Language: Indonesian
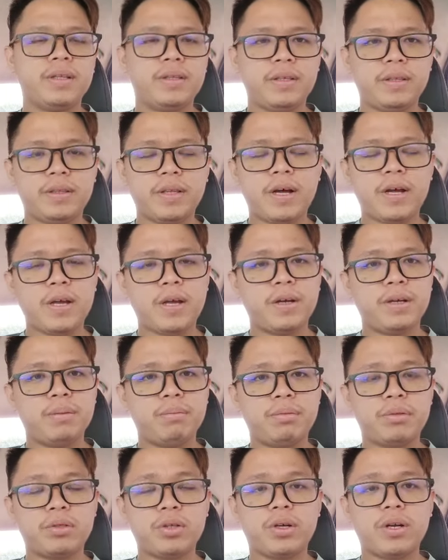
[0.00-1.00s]
titah yang di
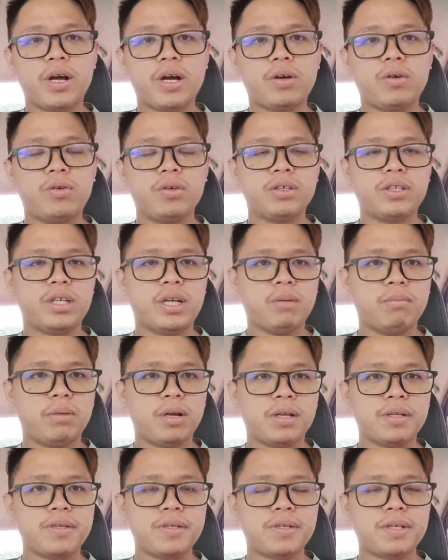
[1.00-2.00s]
Pertuan Agung
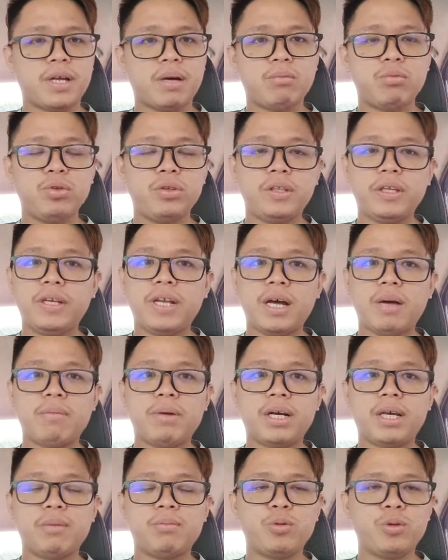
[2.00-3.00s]
ke-16, namun tidak
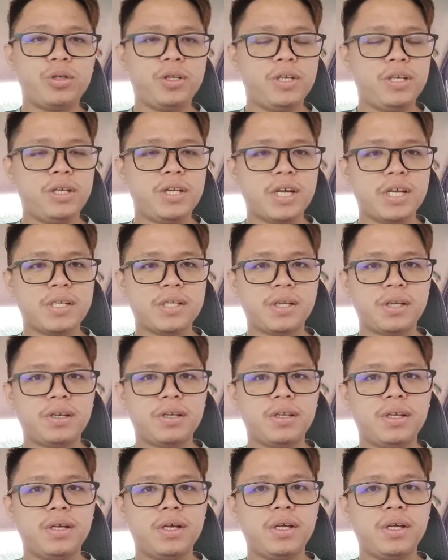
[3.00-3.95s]
bagi Muhyiddin Yassin.